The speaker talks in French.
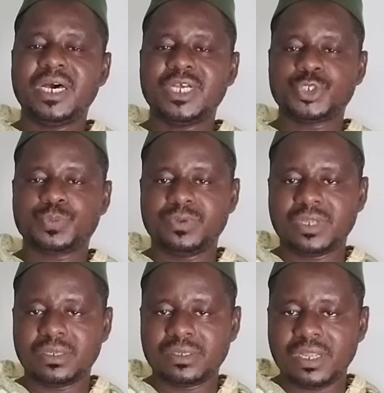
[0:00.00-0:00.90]

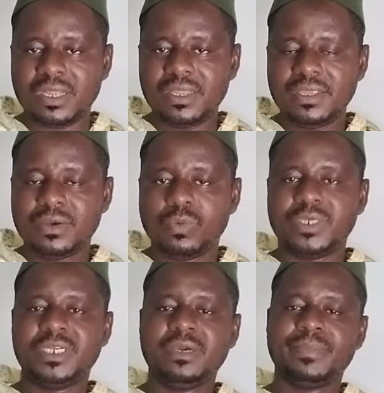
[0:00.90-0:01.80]
Hasbunallah
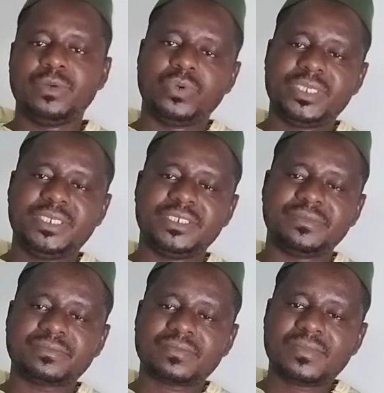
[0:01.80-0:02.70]
wa ni'mal wakil.